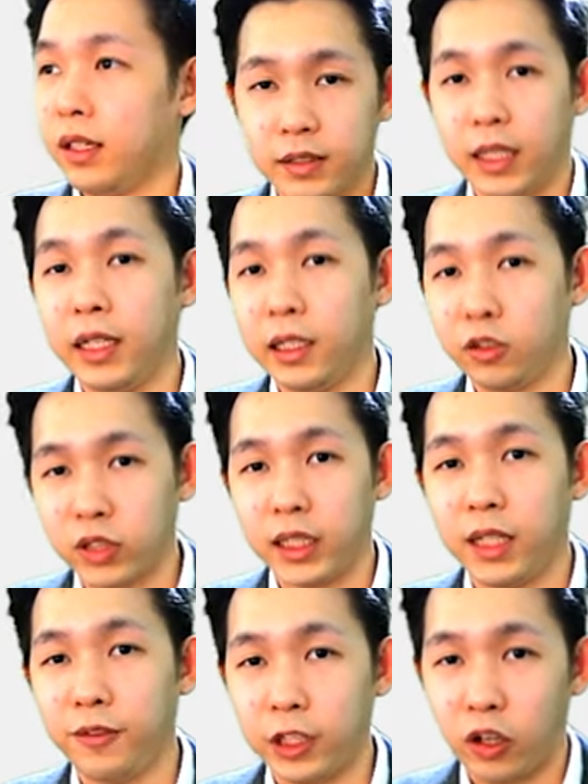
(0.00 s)
Jadi itu
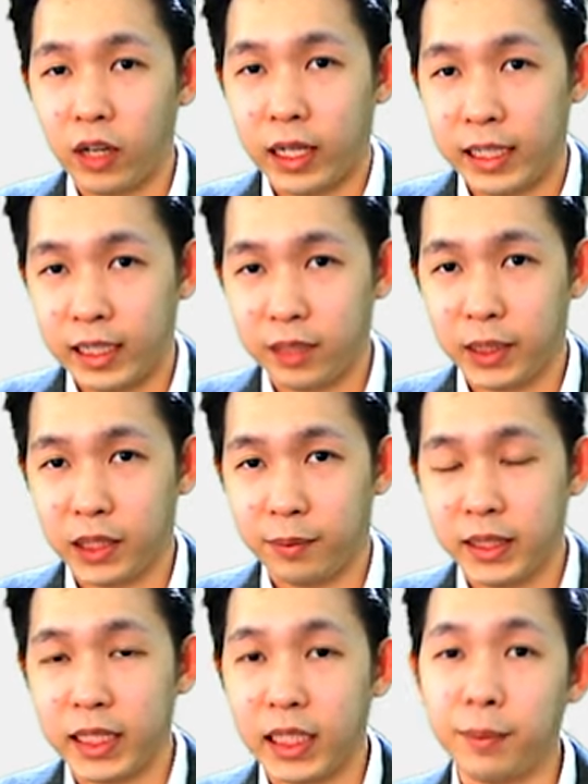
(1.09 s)
saja video kali ini,
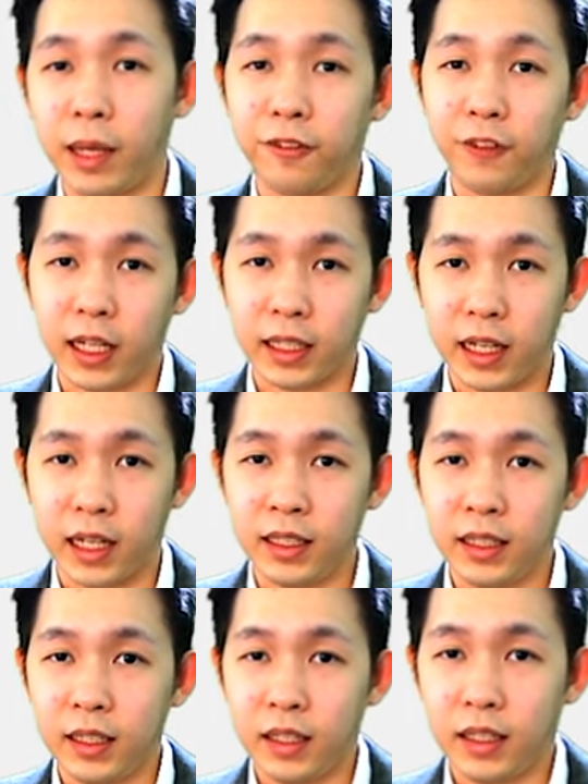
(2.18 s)
teman-teman. Jadi manfaatkan
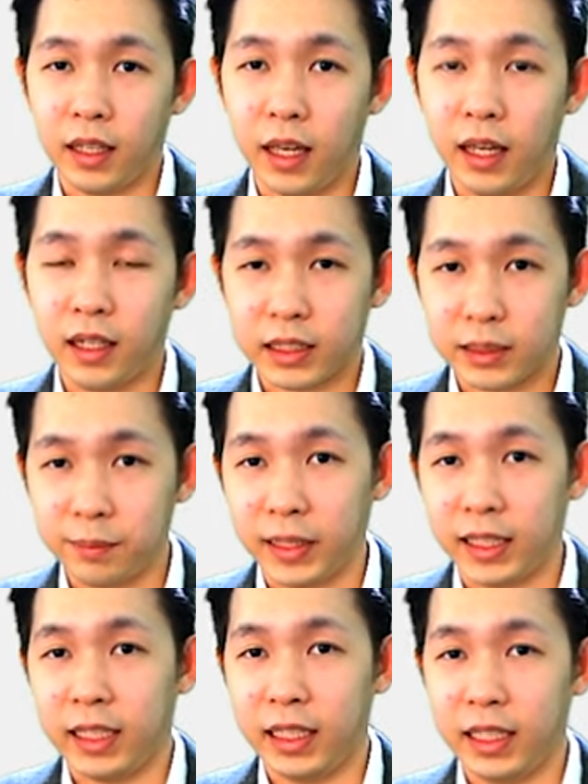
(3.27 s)
ya
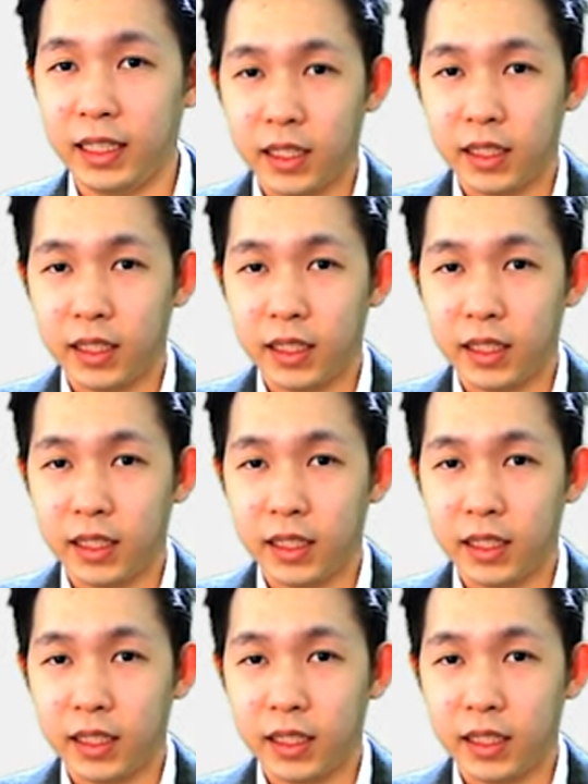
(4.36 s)
kesempatan ini.